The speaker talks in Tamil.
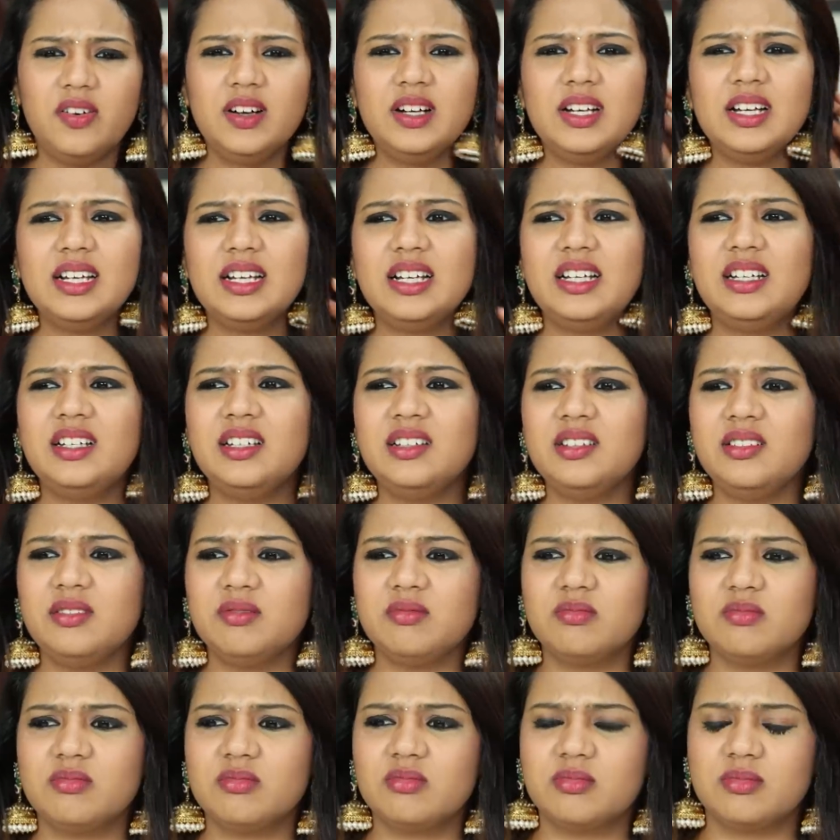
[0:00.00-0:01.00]
அவங்க கிட்ட
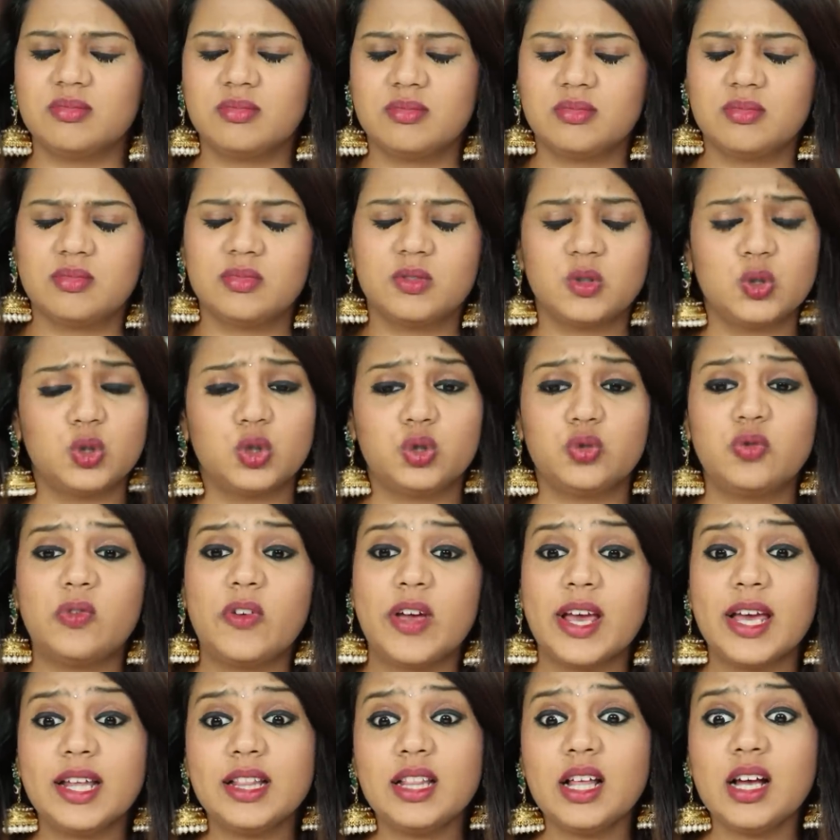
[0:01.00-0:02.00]

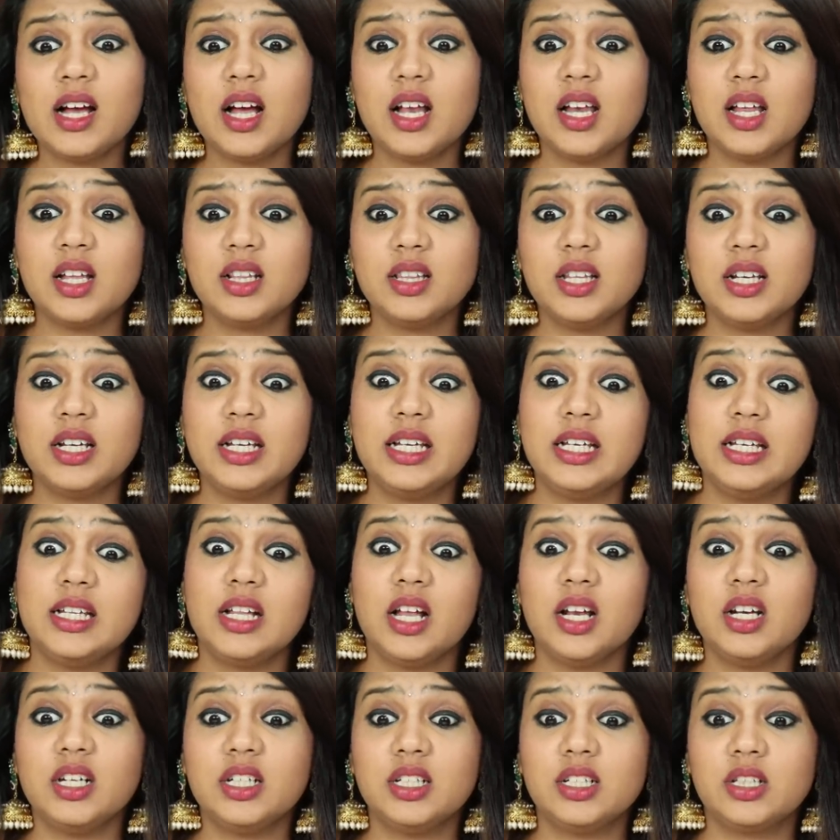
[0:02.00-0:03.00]
ஸ்வேதா
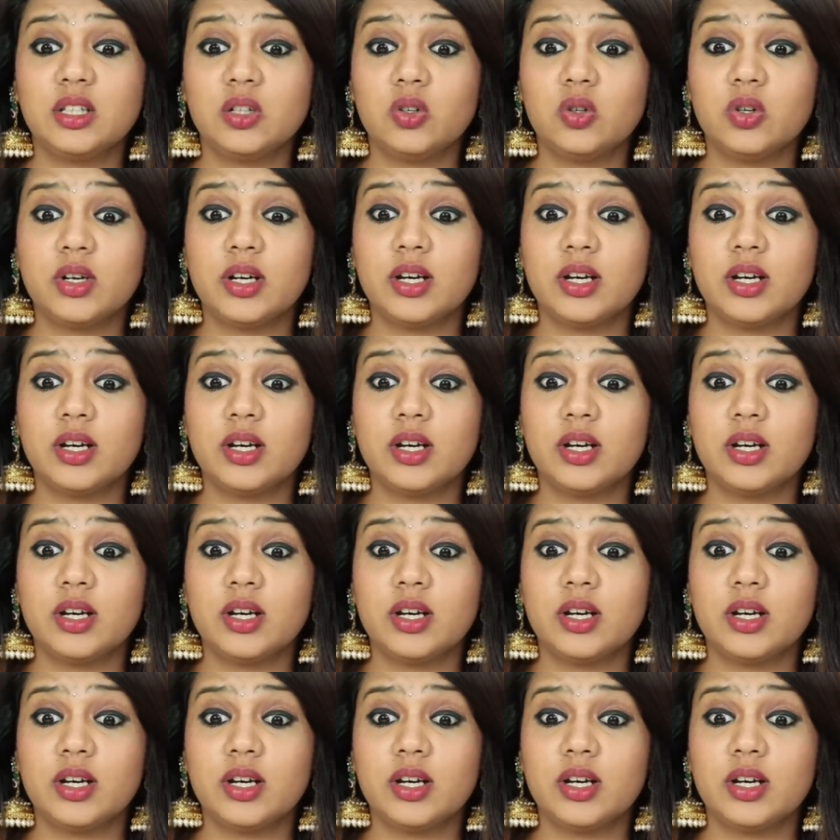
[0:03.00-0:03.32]
கல்யாணத்தை நீ தான்